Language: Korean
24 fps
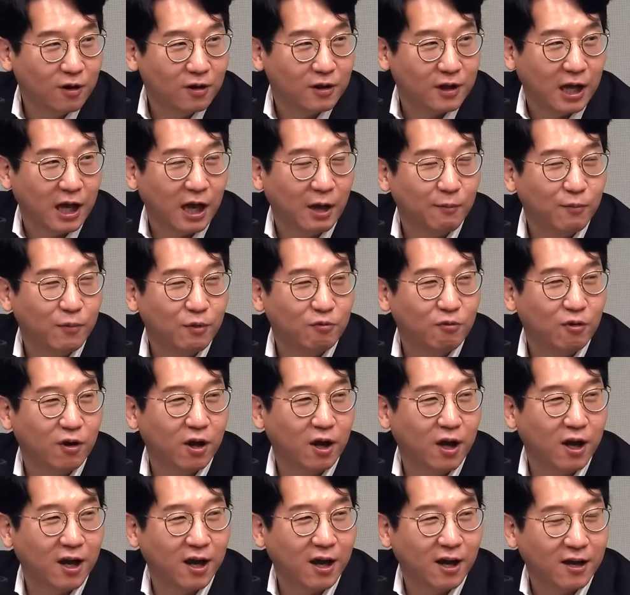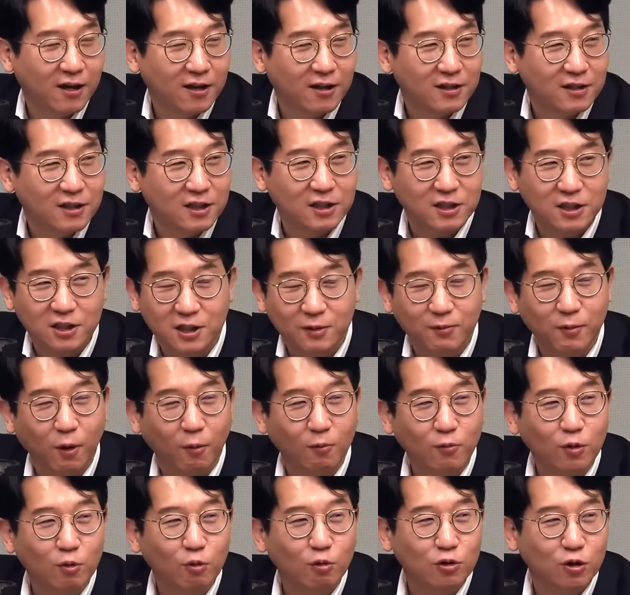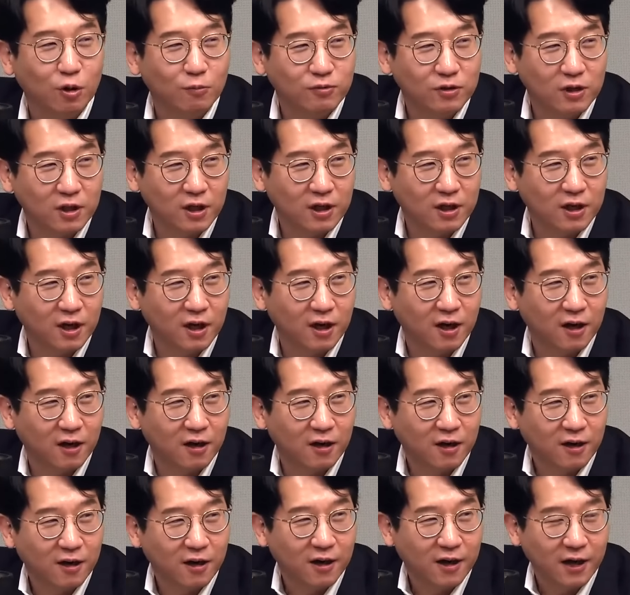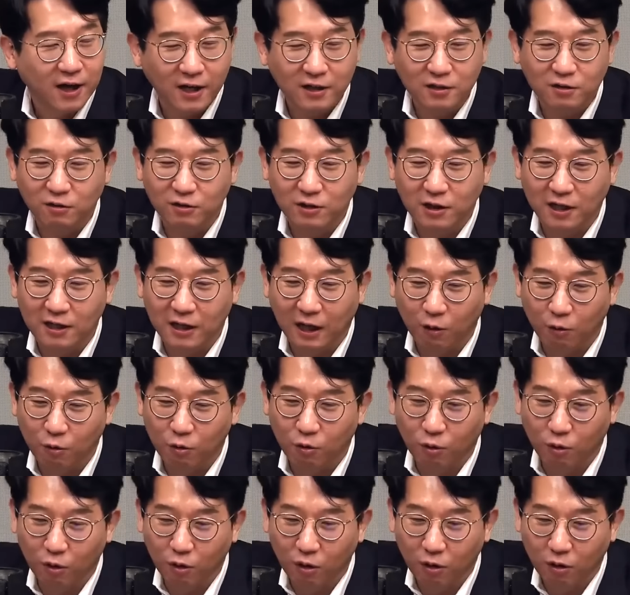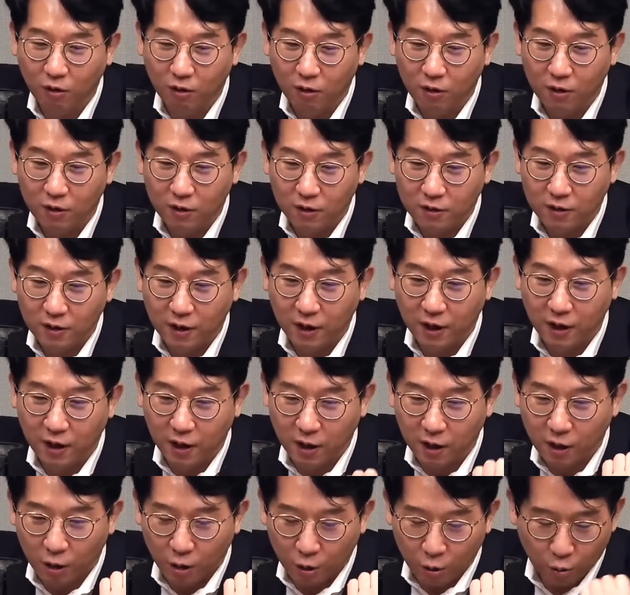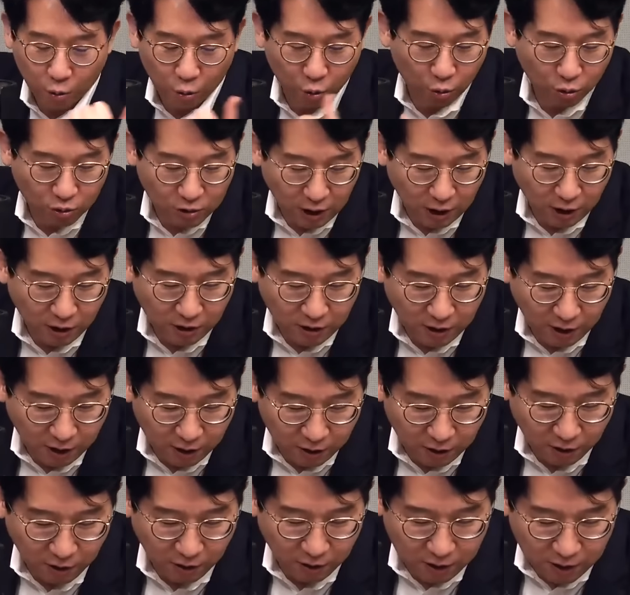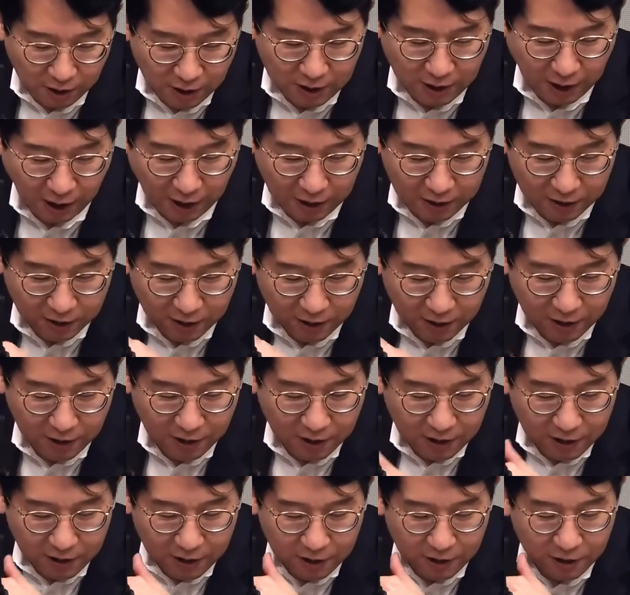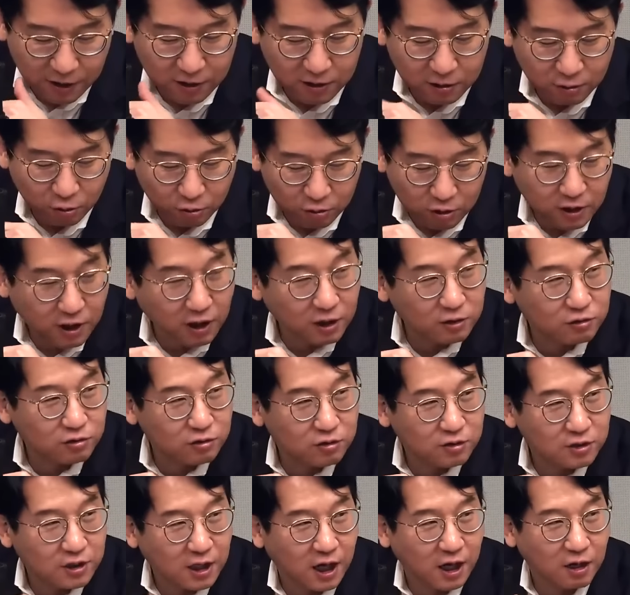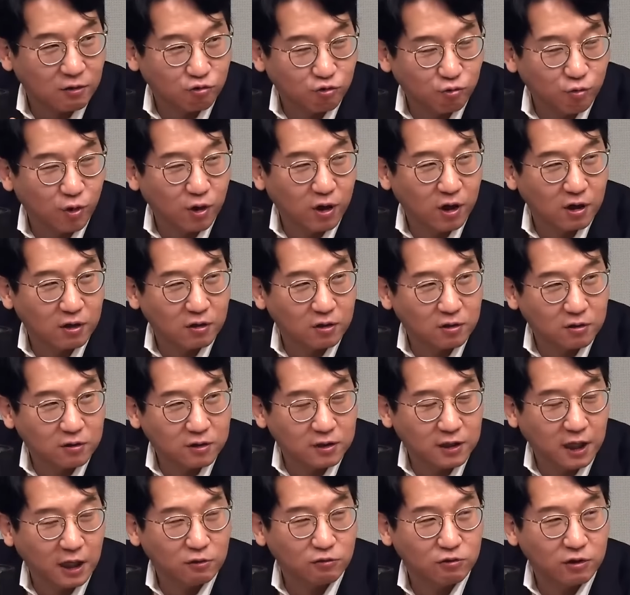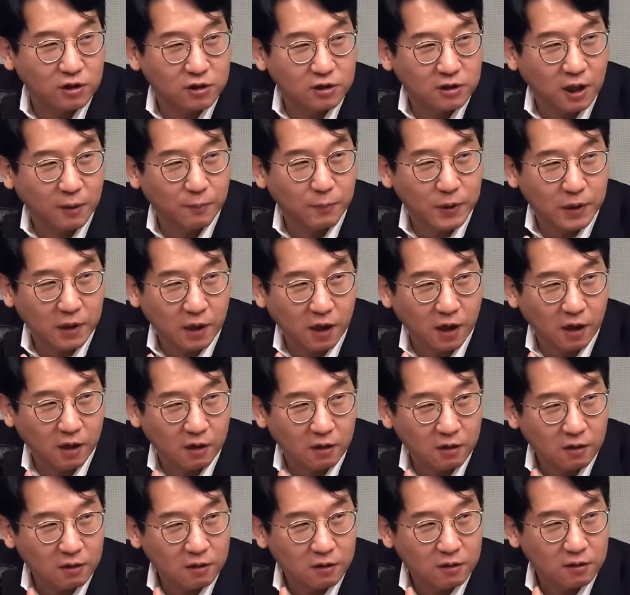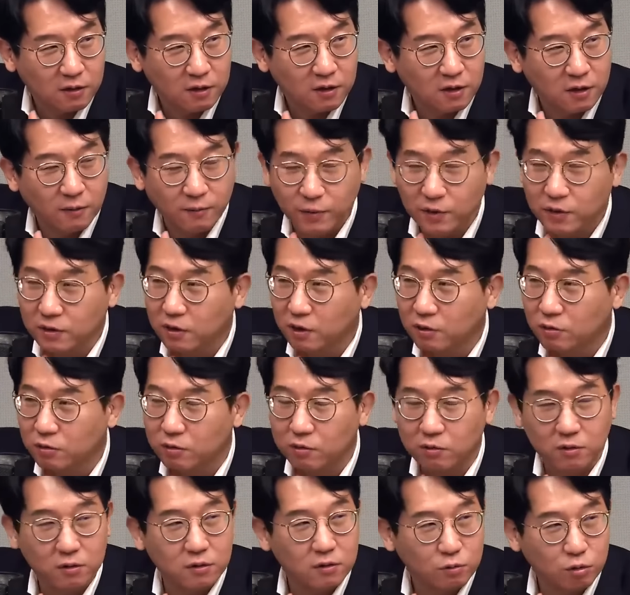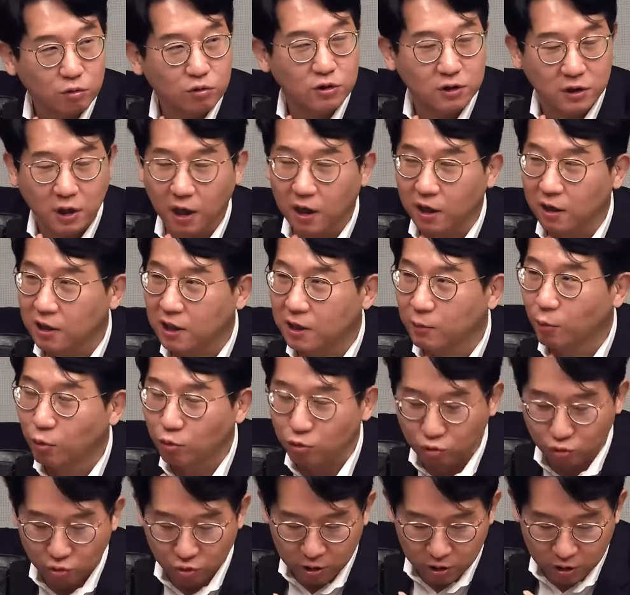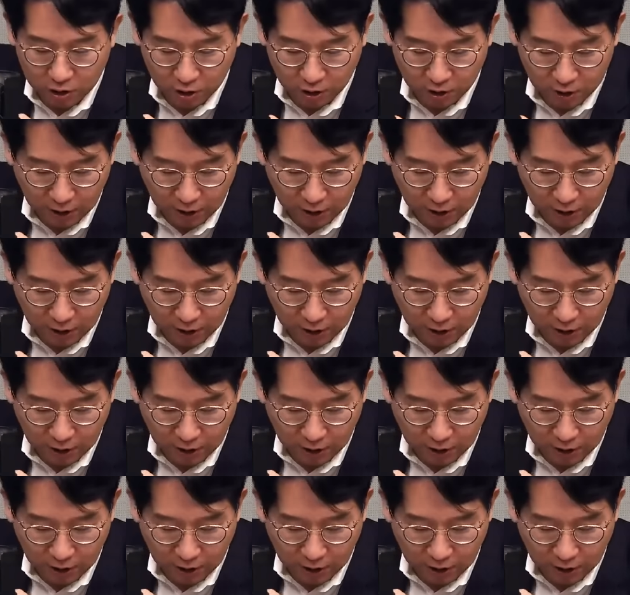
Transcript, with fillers: 대한민국에 CCTV 없는 곳이 없으니까 다 나와요. 행적이 다 나오고 음. 예 그런 상황이에요. 일단 이 트로트 가수 야 유명한 스타 중에 스타입니다. 네. 예, 이게 미스터 초스타죠 초스타, 초스타. 네. 김호중 씨